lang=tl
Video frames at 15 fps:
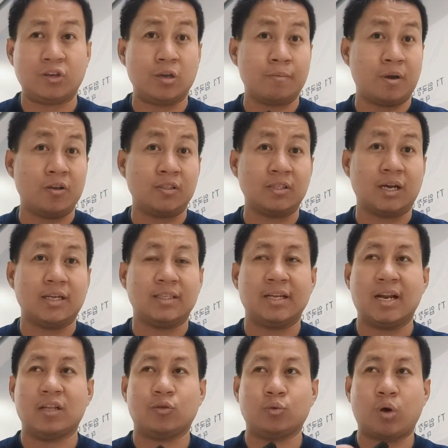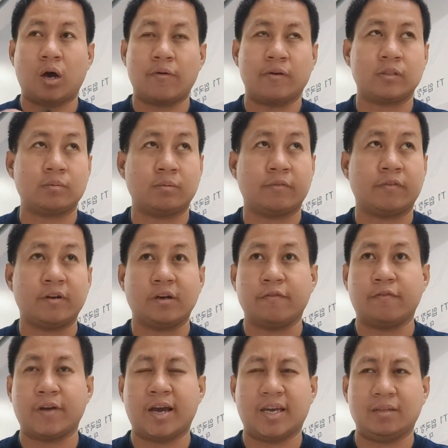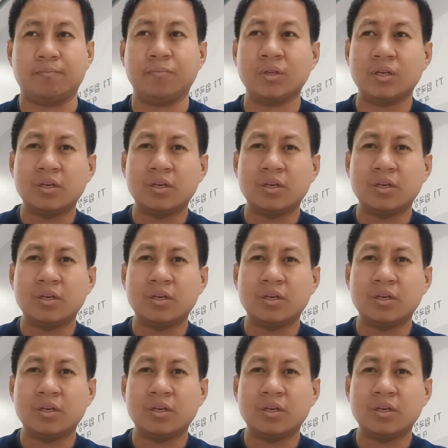So, iba yun sa kanila, 2 hours before the flight.